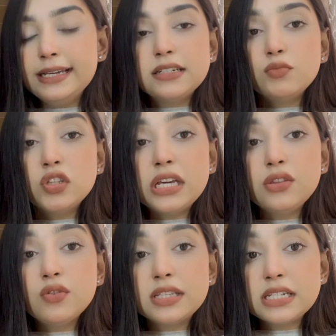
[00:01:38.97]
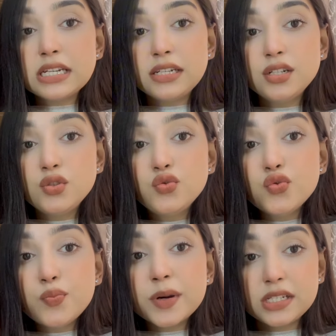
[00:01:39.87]
এটার মধ্যে কিন্তু আছে নাইনটি
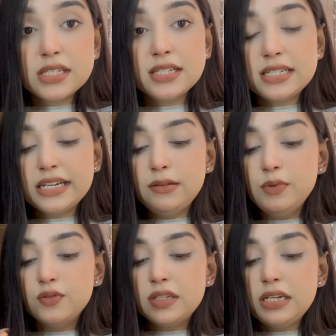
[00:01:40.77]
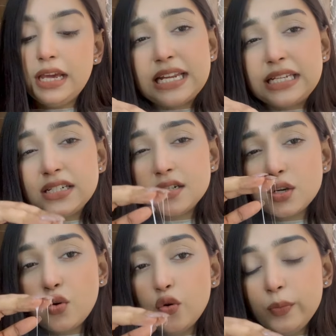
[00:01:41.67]
টু পার্সেন্ট স্নেল মিউসিন
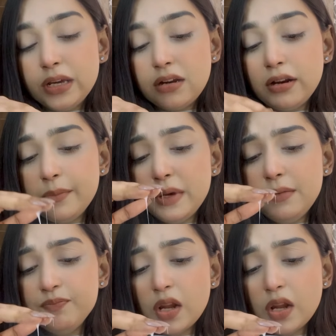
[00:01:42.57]
টেক্সচারটা খুবই ক্রিমি